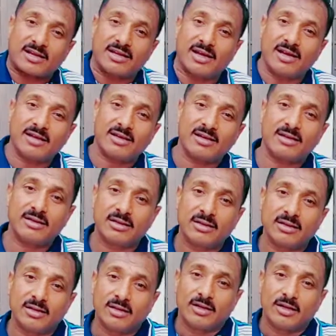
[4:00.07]
कर गया
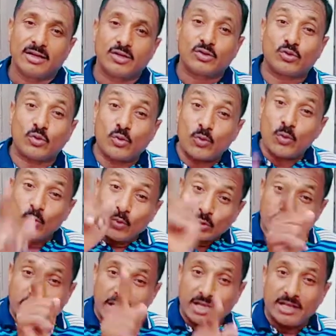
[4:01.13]
तो
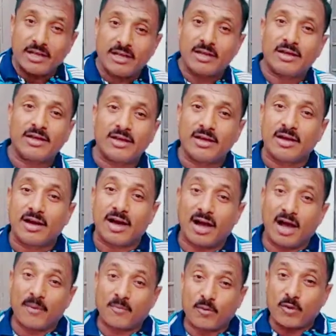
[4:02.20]
उसने
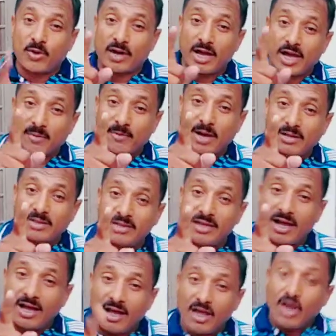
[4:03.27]
आपको खैर बात
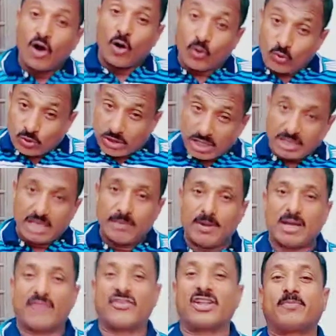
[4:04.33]
किया और उसके दिल
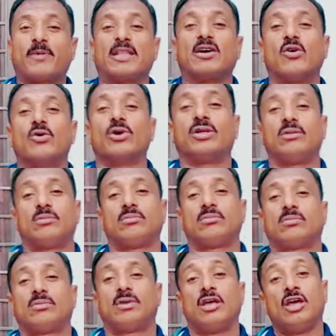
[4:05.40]
में नफरत पैदा होगी
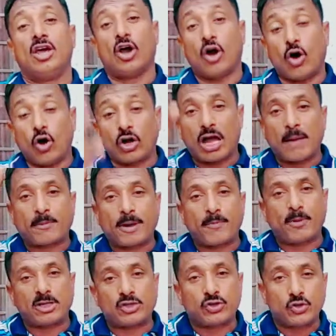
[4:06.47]
और आपके
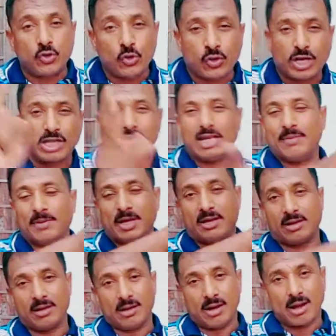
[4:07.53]
बच्चों के दिल में
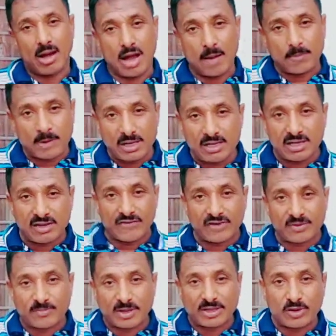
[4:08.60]
आपके लिए
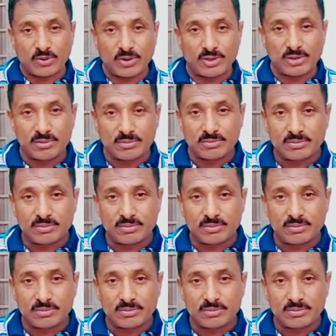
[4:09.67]
नफरत पैदा हुई